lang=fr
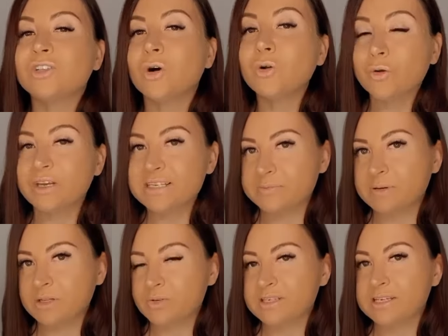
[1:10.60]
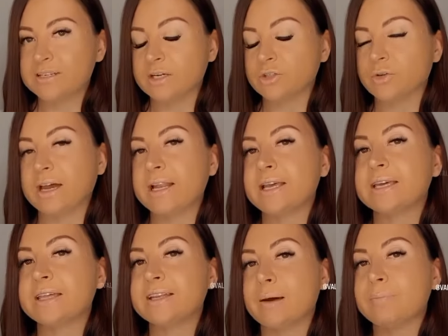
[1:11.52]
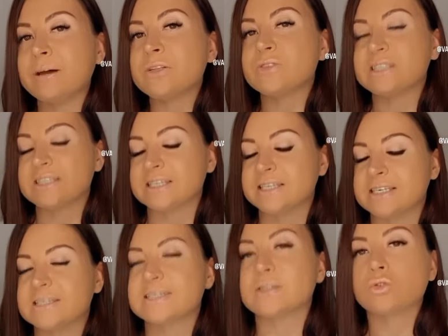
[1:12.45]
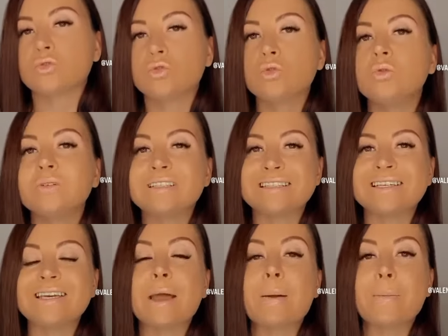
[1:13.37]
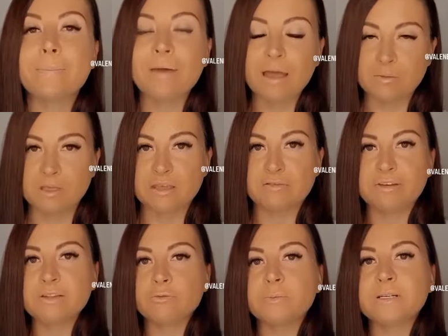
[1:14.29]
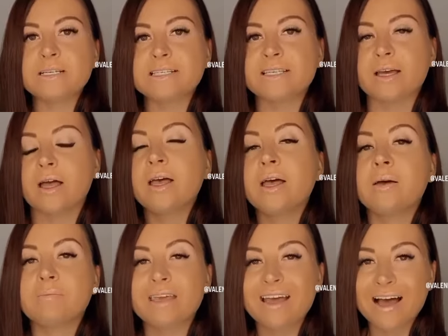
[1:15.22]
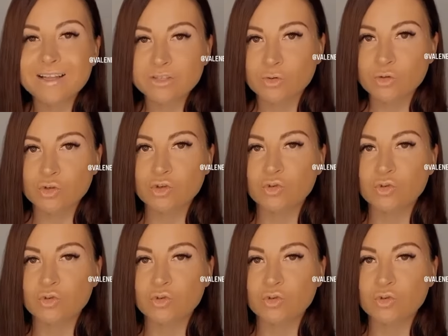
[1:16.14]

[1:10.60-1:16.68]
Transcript: le respect du signe naturel et qu'il n'y a pas de stickies, tout est permis. Faites-vous plaisir. Mais attention,